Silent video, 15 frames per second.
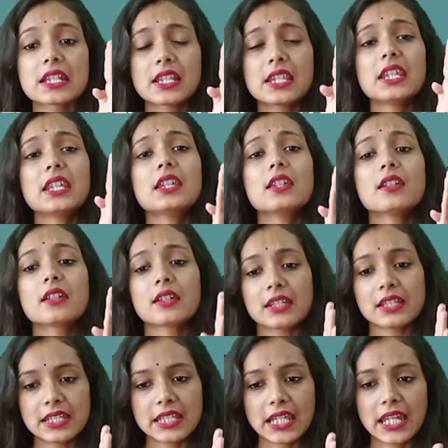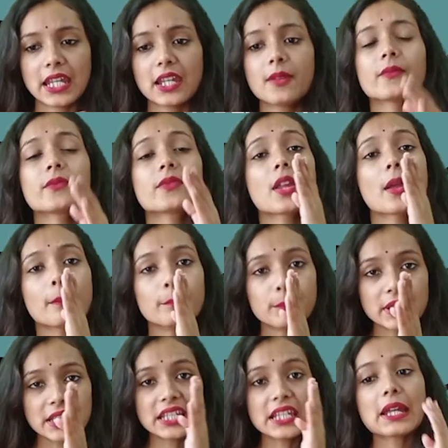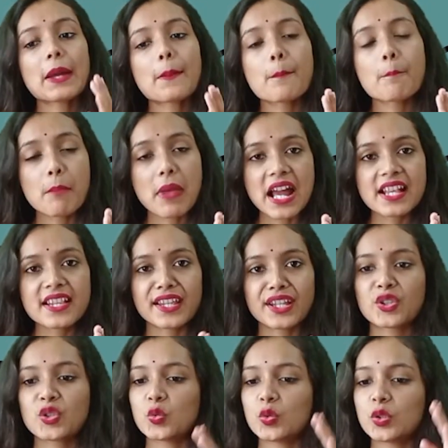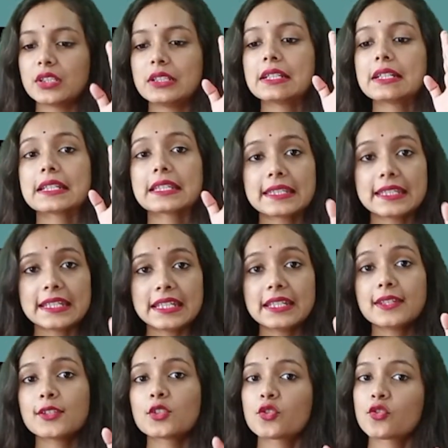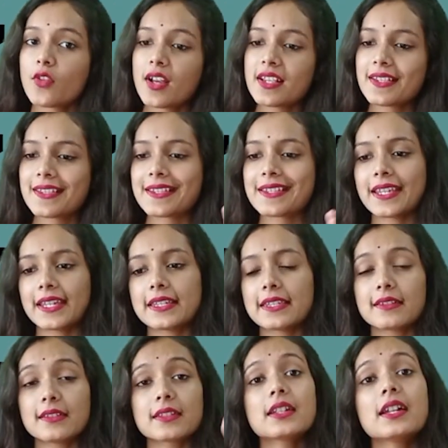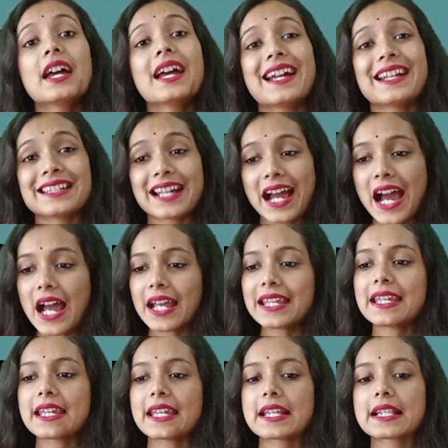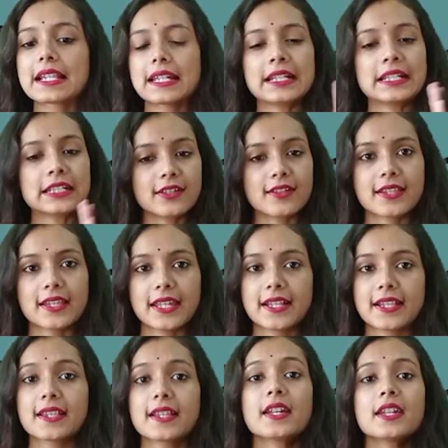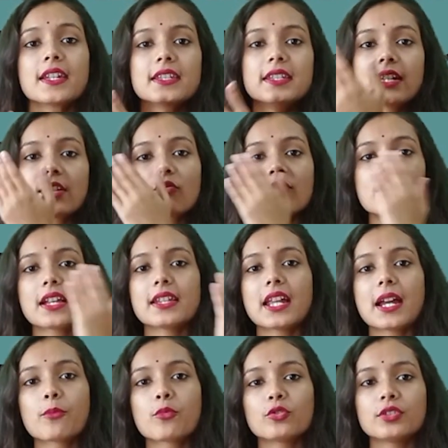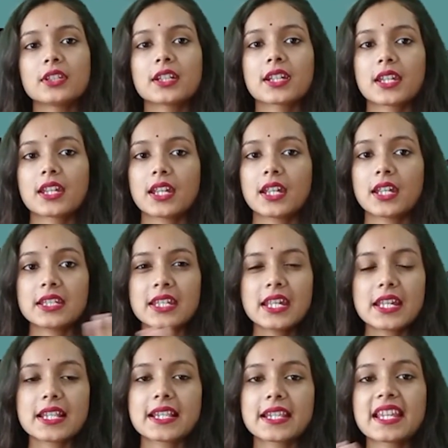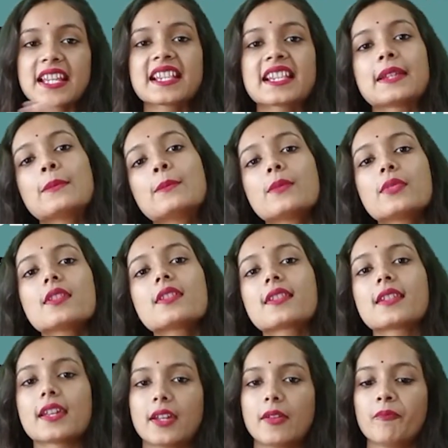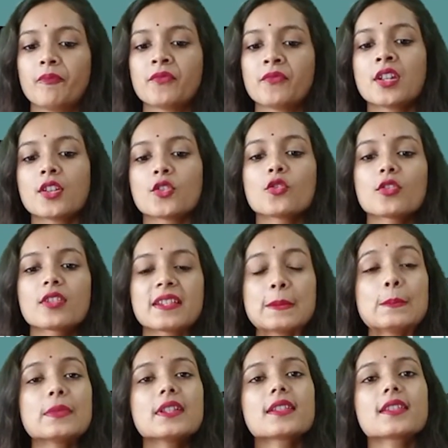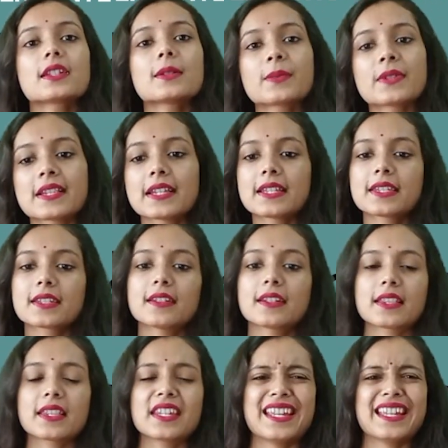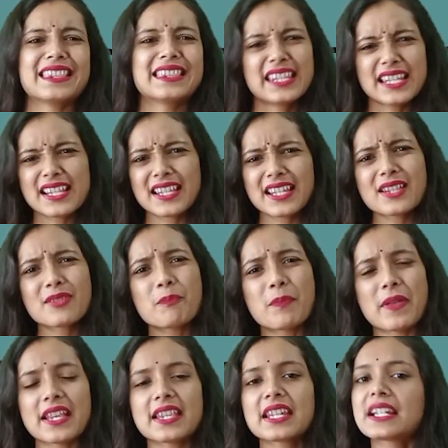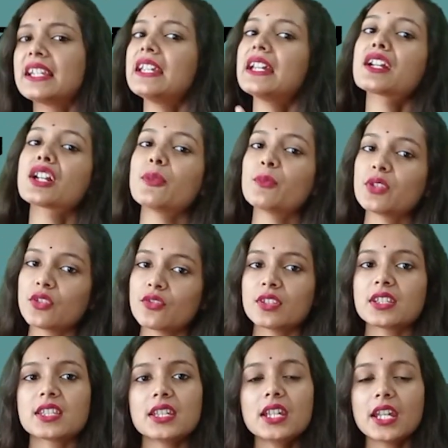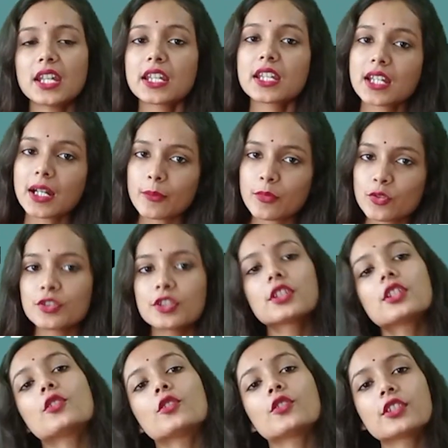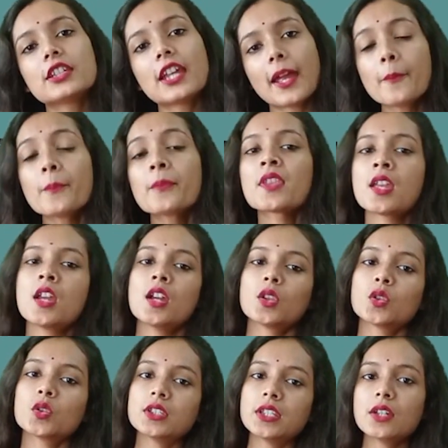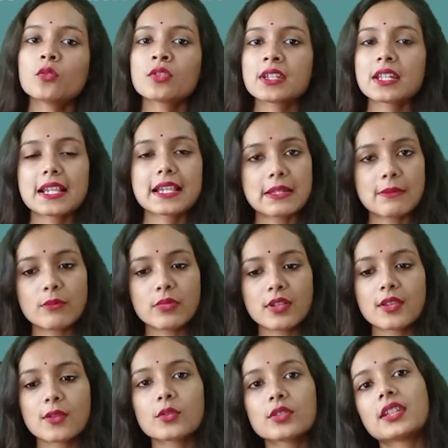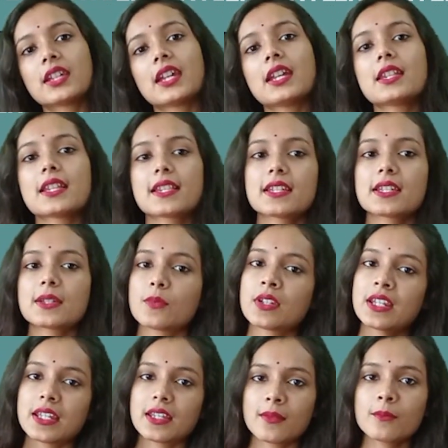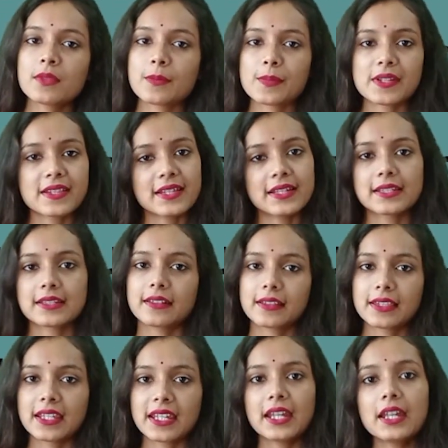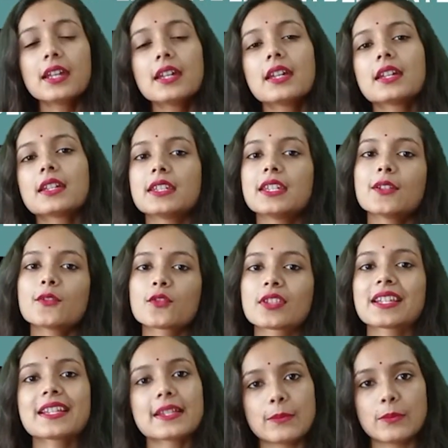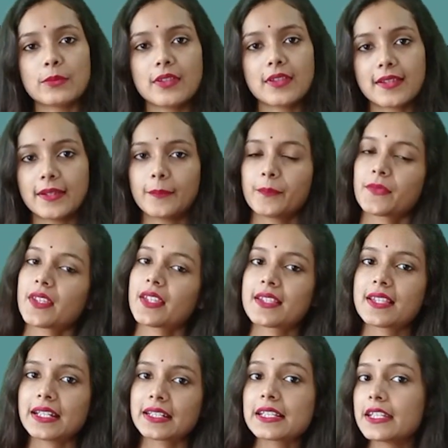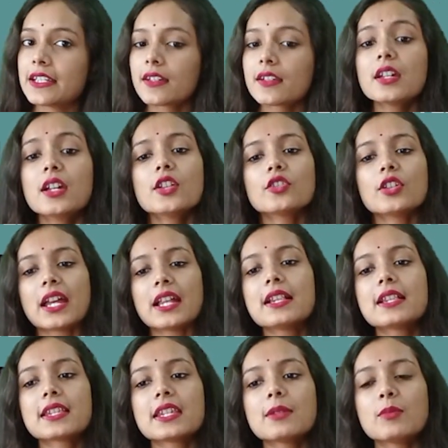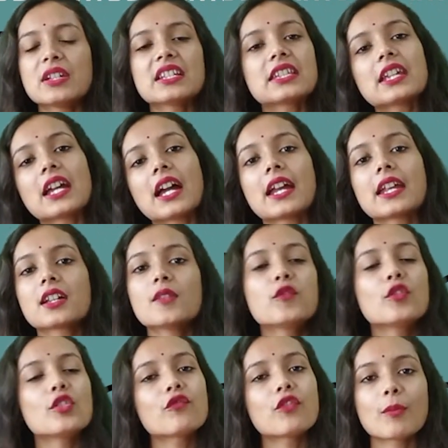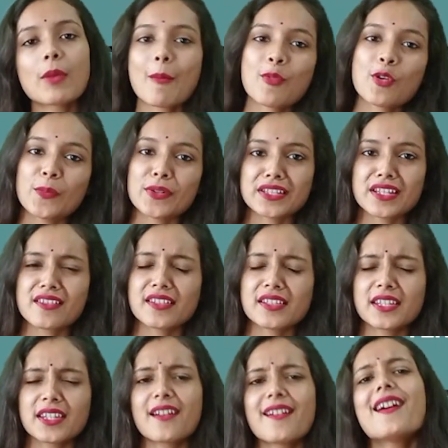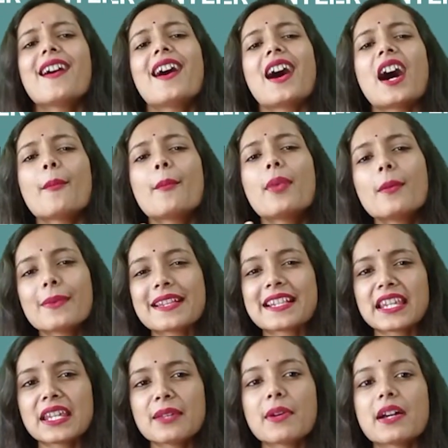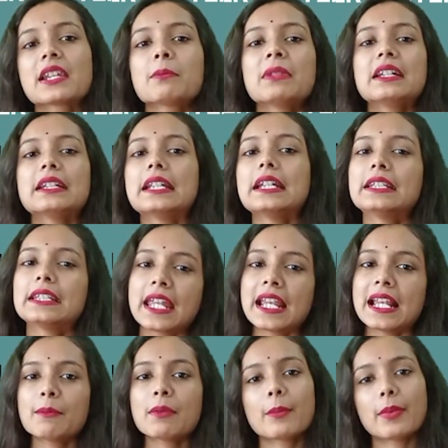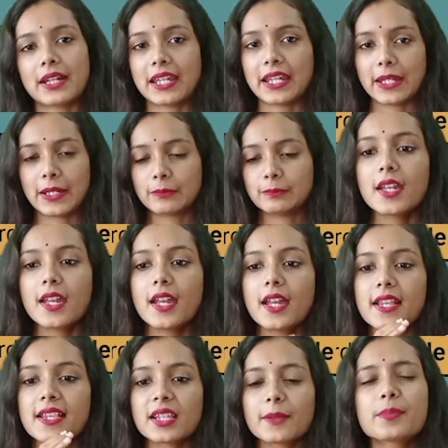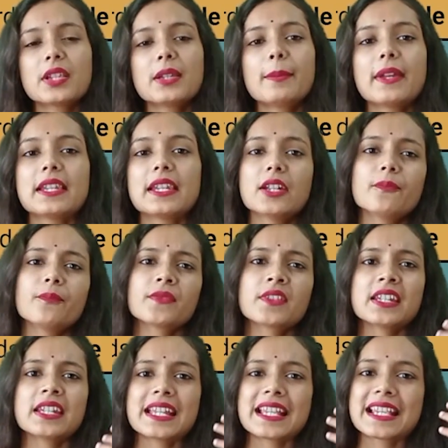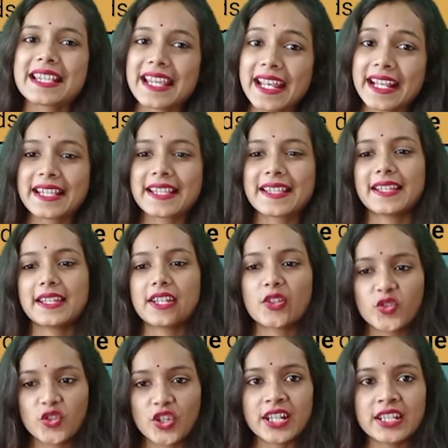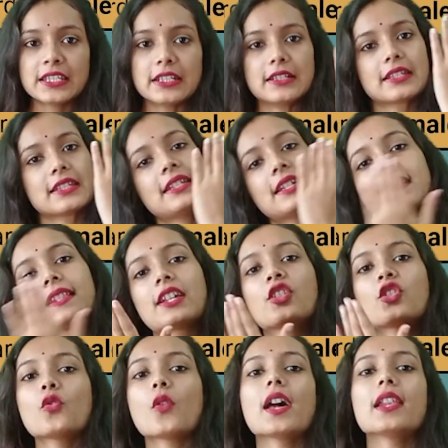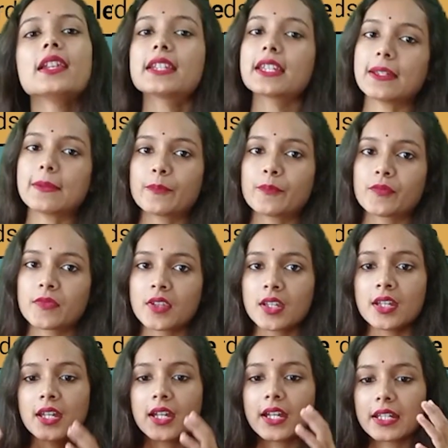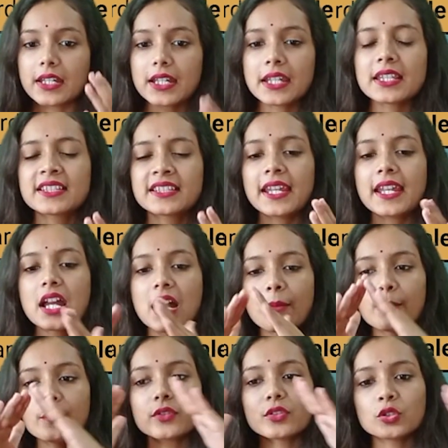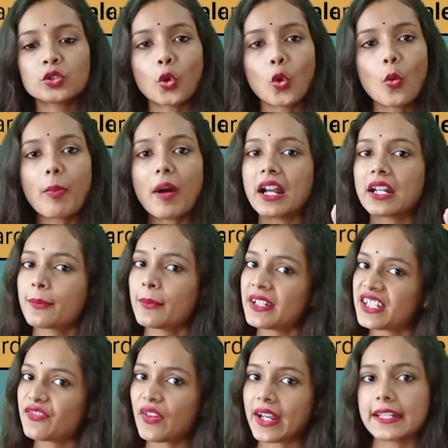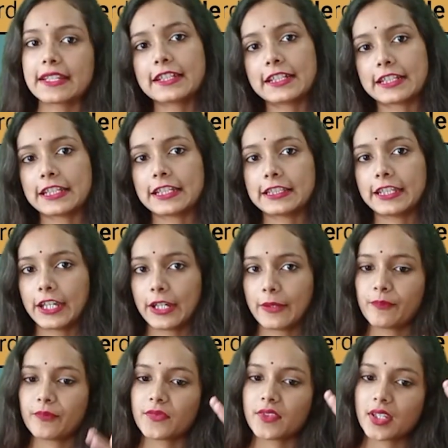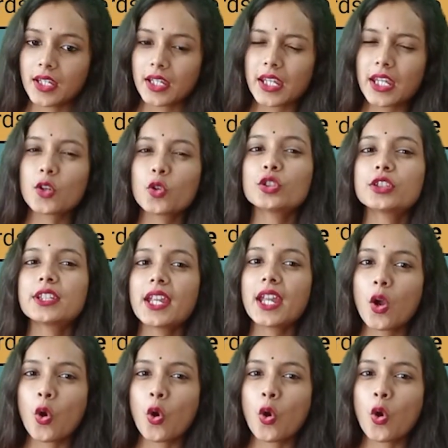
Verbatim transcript: जी गे बी बायसेक्सुअल T ट्रांसजेंडर एंड I इज इंटरसेक्स ये जो सारे आपको दिख रहे हैं ये इसके सिंबल्स हैं जो सिंबल्स रिप्रेजेंट करते हैं दिस इज बेसिकली अ कम्युनिटी एक कम्युनिटी होती है तो ये उनके सिंबल्स होते हैं जैसे हम रिप्रेजेंट करते हैं ये उसके सिंबल्स हैं इज दैट क्लियर एल जी बी टी आई का फुल फॉर्म आपको पता चल गया अब हम इसके बारे में डिटेल में पढ़ेंगे सबसे पहले सेक्स जेंडर या सेक्सुअलिटी इसे हम दो पार्ट में डिवाइड कर देते हैं एक होते हैं